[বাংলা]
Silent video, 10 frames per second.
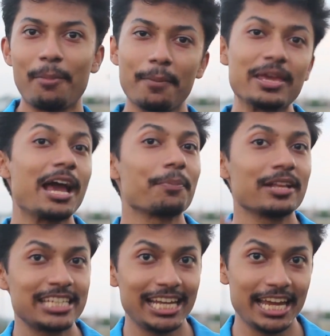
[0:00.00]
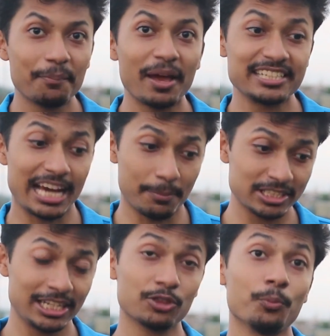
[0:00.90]
ভাবি আপনার ছেলে এই পাইছে আমার
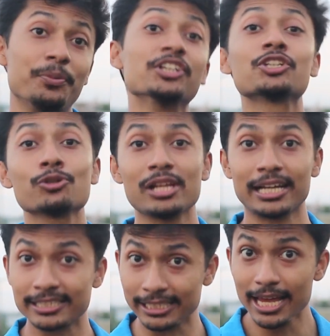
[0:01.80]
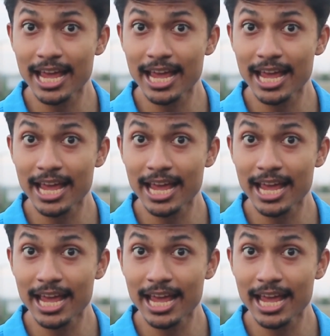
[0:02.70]
ছেলে তো বিদেশে চলে গেছে